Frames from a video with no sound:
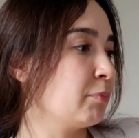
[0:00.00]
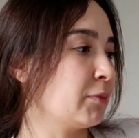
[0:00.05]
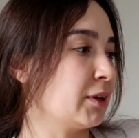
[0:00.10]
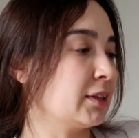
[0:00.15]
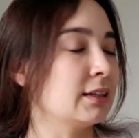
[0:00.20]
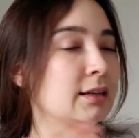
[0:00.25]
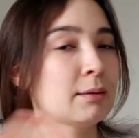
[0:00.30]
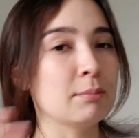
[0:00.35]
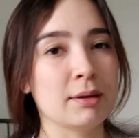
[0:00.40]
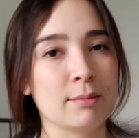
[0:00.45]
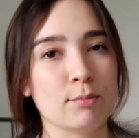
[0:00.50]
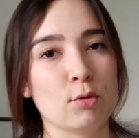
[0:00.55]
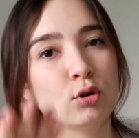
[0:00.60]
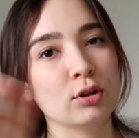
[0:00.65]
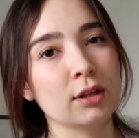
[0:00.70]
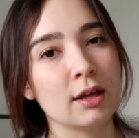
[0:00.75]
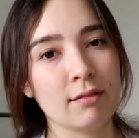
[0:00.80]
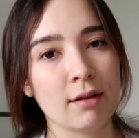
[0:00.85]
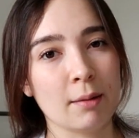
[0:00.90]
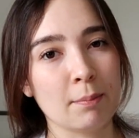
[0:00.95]
Ya da ne bileyim
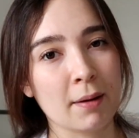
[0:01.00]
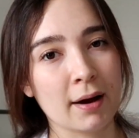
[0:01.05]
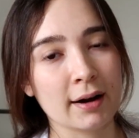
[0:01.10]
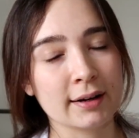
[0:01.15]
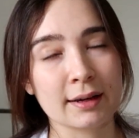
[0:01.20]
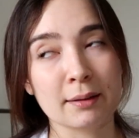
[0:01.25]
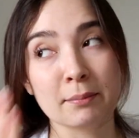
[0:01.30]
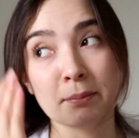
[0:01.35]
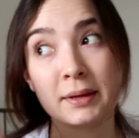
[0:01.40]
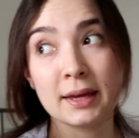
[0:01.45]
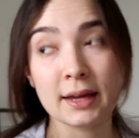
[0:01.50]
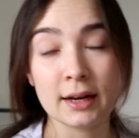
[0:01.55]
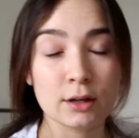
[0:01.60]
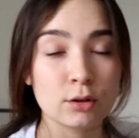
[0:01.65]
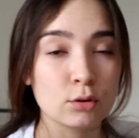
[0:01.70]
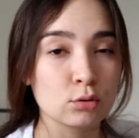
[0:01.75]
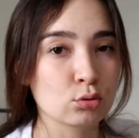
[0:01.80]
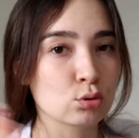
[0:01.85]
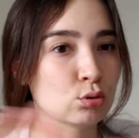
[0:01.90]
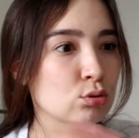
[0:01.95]
ödev yaparken bir yere
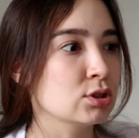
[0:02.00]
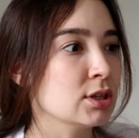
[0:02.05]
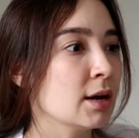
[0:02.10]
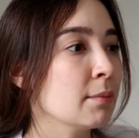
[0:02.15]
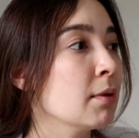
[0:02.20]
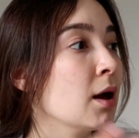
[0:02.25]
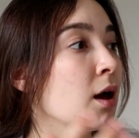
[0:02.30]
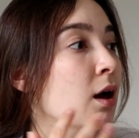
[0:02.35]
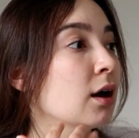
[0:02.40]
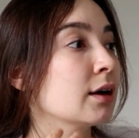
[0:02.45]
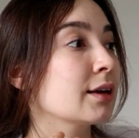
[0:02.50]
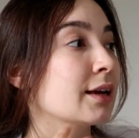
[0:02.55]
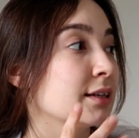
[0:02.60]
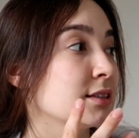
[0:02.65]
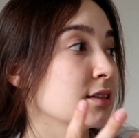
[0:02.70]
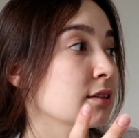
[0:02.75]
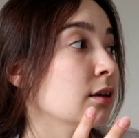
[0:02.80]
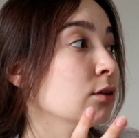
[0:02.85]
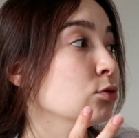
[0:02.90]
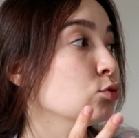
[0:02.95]
götüreceğim.
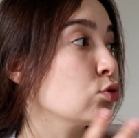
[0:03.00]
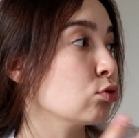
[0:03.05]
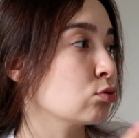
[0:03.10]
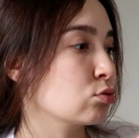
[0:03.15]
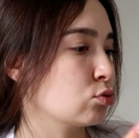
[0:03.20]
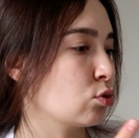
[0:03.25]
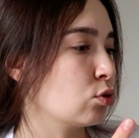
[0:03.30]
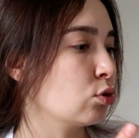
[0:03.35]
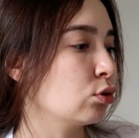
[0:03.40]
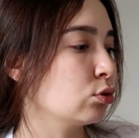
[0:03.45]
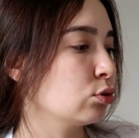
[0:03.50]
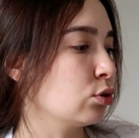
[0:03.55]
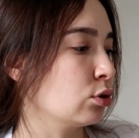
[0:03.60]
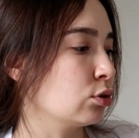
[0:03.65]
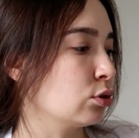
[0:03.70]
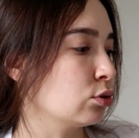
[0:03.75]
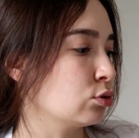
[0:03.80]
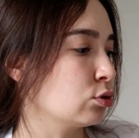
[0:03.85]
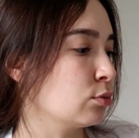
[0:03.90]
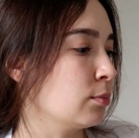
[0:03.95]
Gerçekten çok zor oluyor
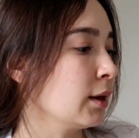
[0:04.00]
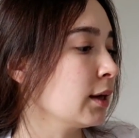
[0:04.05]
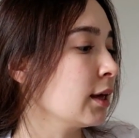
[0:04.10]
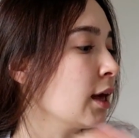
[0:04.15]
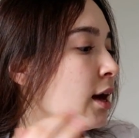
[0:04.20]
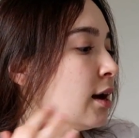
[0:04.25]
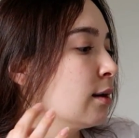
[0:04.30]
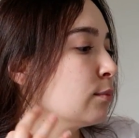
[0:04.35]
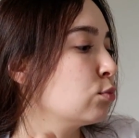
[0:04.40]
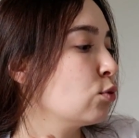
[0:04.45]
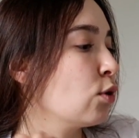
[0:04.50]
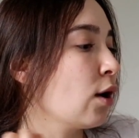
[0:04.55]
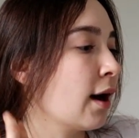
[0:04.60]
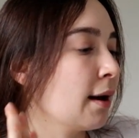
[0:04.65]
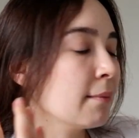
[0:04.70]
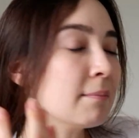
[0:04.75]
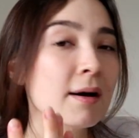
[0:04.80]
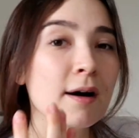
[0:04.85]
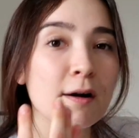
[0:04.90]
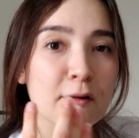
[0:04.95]
götürmek. Bu
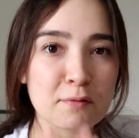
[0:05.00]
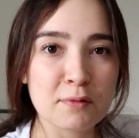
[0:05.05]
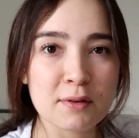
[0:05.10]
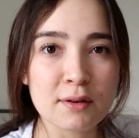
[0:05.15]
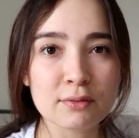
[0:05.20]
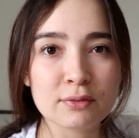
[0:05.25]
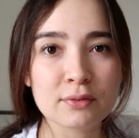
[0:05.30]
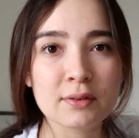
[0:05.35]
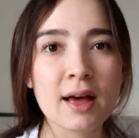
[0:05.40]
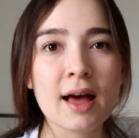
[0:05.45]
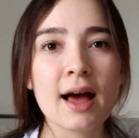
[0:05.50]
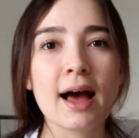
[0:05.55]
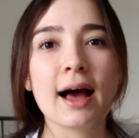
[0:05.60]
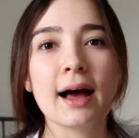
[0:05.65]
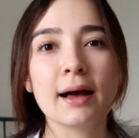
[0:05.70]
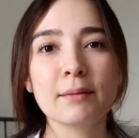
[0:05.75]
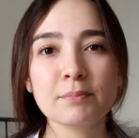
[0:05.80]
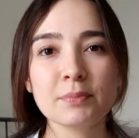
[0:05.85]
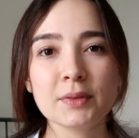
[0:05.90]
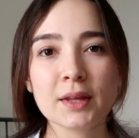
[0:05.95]
hem hafif
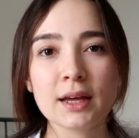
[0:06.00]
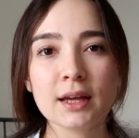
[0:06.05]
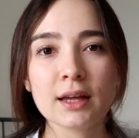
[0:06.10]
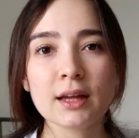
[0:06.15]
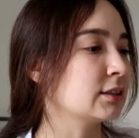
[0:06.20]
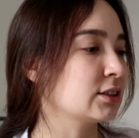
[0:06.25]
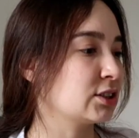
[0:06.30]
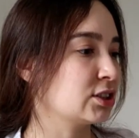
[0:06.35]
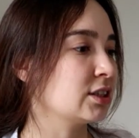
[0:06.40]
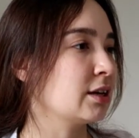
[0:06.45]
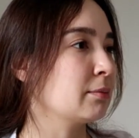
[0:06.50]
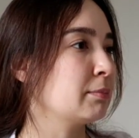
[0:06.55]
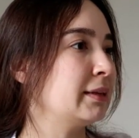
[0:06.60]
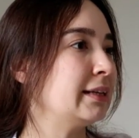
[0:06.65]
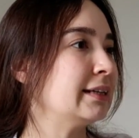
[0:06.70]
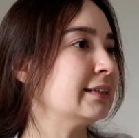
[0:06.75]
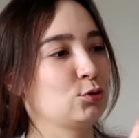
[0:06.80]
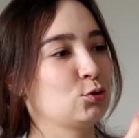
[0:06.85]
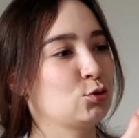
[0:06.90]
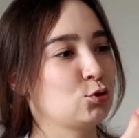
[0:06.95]
hem de
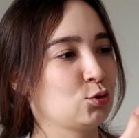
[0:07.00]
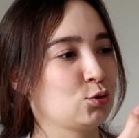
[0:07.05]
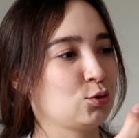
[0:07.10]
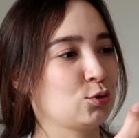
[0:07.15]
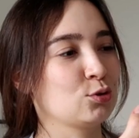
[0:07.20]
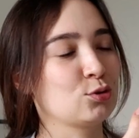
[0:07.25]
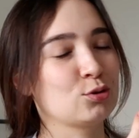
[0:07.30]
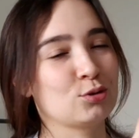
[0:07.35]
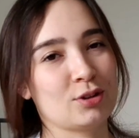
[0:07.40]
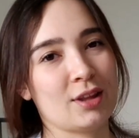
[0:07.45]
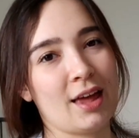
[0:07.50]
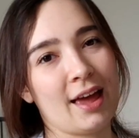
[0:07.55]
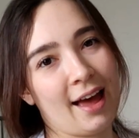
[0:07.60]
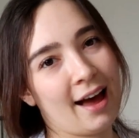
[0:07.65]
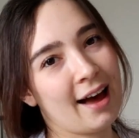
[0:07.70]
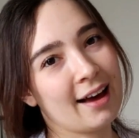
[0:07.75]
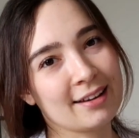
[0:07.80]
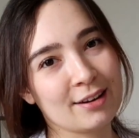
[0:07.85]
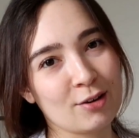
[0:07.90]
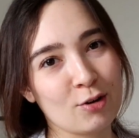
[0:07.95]
taşınabilir küçüklükte
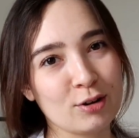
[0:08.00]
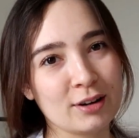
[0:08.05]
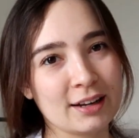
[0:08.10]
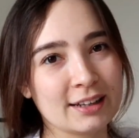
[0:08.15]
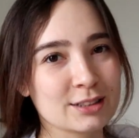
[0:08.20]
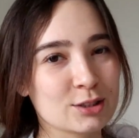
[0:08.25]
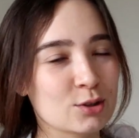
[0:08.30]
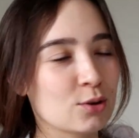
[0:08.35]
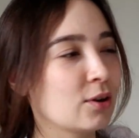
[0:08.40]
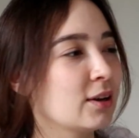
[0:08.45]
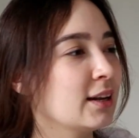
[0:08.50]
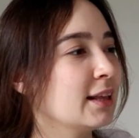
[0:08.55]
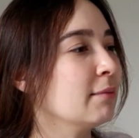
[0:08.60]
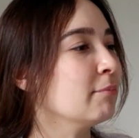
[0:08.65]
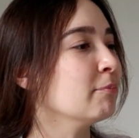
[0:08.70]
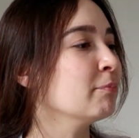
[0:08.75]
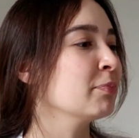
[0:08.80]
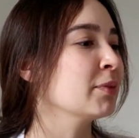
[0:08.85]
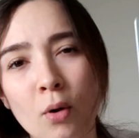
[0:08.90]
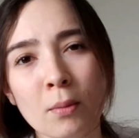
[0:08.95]
yani öyle söyleyeyim.
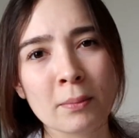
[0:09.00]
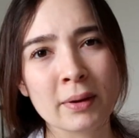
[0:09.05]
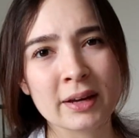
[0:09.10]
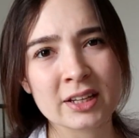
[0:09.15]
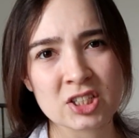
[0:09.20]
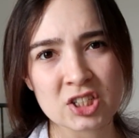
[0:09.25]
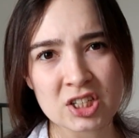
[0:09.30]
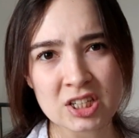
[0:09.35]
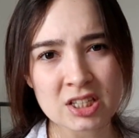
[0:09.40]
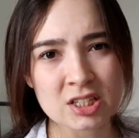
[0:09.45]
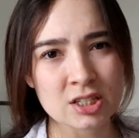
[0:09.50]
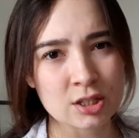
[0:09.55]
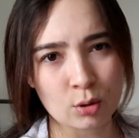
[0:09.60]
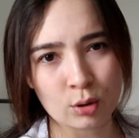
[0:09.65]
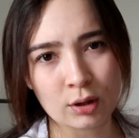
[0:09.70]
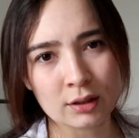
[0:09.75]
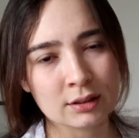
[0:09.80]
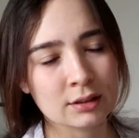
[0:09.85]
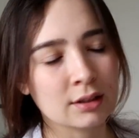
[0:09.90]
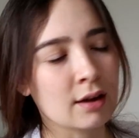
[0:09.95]
15 inç
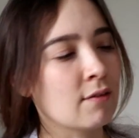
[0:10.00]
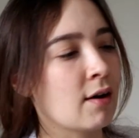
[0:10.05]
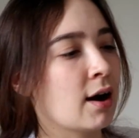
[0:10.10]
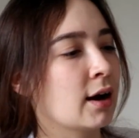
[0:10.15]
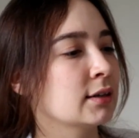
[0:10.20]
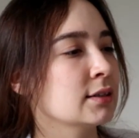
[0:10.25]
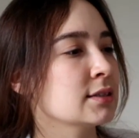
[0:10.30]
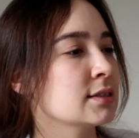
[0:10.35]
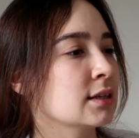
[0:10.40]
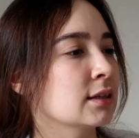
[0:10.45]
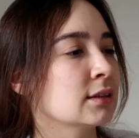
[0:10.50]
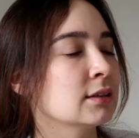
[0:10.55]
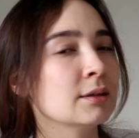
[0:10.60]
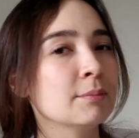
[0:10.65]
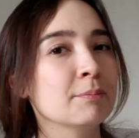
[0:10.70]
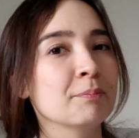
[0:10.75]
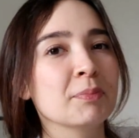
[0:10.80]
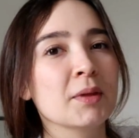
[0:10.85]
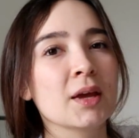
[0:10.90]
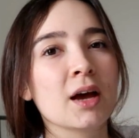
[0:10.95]
olanı da vardı
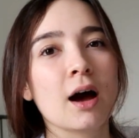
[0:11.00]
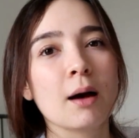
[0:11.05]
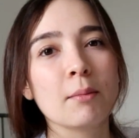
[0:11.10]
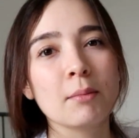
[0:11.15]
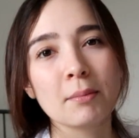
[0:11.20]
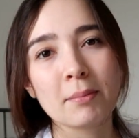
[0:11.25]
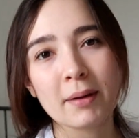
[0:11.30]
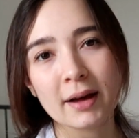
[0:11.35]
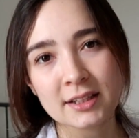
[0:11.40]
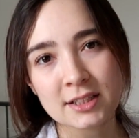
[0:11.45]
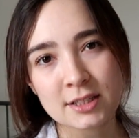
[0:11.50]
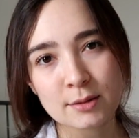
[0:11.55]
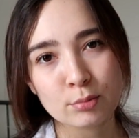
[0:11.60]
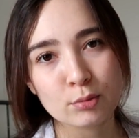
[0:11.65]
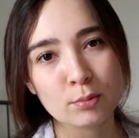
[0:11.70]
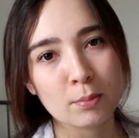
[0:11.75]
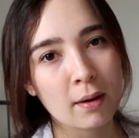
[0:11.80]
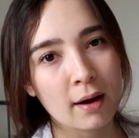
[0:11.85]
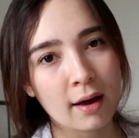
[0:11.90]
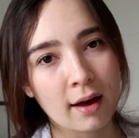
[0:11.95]
sanırım. Ama bence
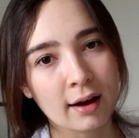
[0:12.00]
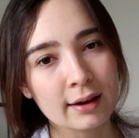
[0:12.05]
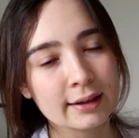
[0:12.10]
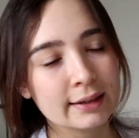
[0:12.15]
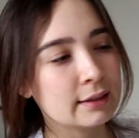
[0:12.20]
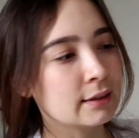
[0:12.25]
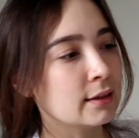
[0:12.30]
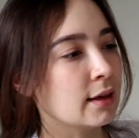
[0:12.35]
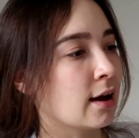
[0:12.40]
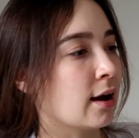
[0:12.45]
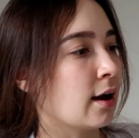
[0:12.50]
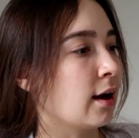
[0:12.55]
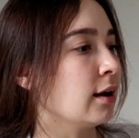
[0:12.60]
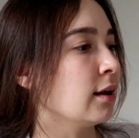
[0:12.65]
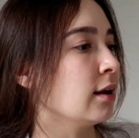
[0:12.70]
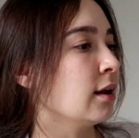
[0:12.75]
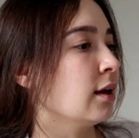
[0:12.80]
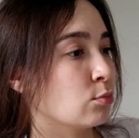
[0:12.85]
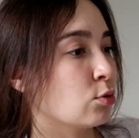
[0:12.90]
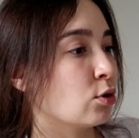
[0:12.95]
bu baya ideal.
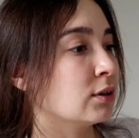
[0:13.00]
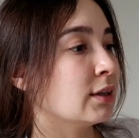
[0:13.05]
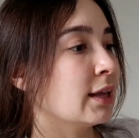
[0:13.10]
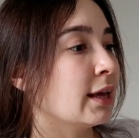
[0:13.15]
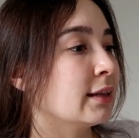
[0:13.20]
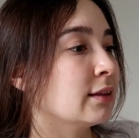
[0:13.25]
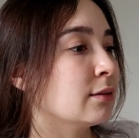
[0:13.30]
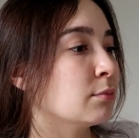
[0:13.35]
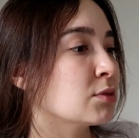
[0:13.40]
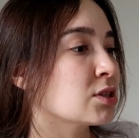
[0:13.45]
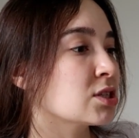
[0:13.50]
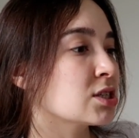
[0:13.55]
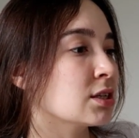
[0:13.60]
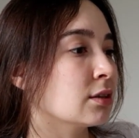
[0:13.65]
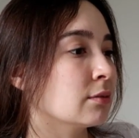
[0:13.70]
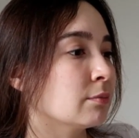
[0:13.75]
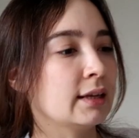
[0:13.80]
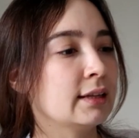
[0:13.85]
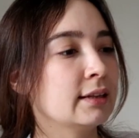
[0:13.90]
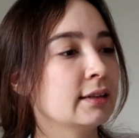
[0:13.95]
Bu arada eğitim için
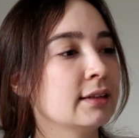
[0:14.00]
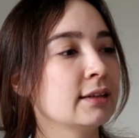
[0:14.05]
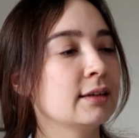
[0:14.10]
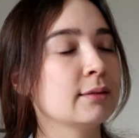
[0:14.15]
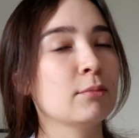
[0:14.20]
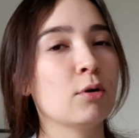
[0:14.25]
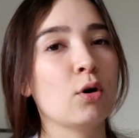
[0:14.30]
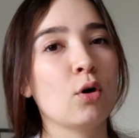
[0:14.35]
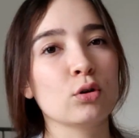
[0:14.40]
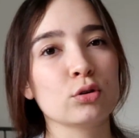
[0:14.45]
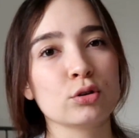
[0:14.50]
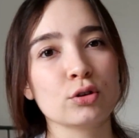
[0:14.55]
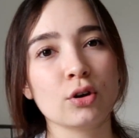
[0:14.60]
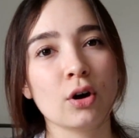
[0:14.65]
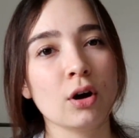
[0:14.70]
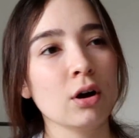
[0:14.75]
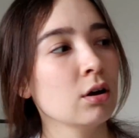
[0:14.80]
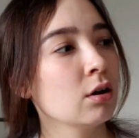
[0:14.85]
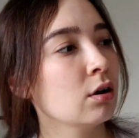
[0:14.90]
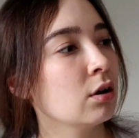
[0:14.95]
indirimi
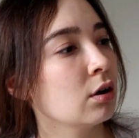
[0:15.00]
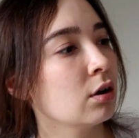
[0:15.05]
oluyor.